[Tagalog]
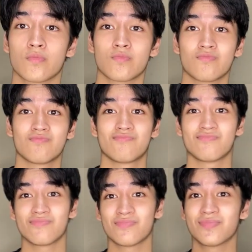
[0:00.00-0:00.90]
So, ang
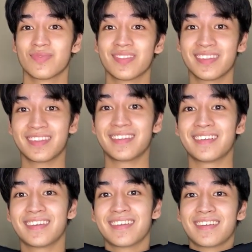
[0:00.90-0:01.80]
ganda niya
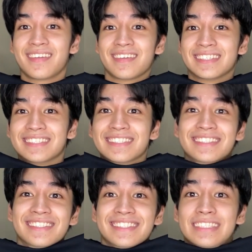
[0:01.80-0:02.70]
actually. Maganda yung
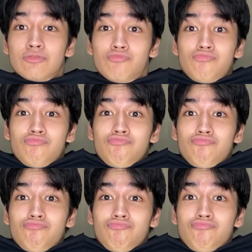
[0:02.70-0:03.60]
t-shirt.
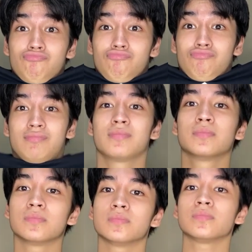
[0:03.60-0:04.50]
Ganda ng
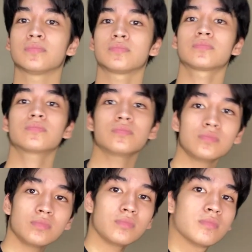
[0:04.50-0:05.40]
style.
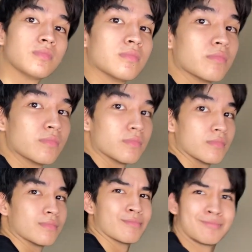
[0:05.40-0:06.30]
Sakto siya sa akin.
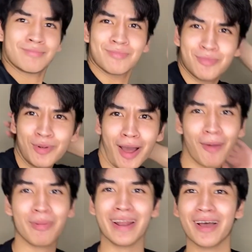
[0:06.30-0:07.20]
So, I
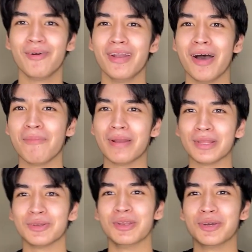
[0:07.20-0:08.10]
made the right
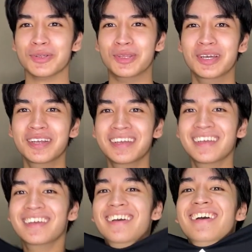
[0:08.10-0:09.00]
choice na
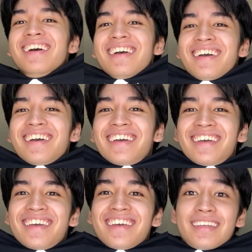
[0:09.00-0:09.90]
humingi ng
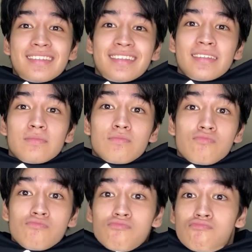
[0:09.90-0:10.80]
medium size sa
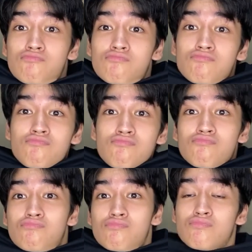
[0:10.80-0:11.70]
kanila.
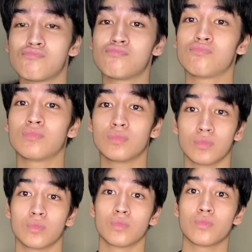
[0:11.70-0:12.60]
And ang
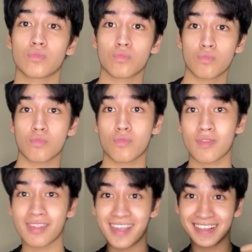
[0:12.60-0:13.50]
ganda niya.
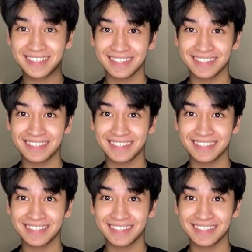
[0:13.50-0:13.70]
It's very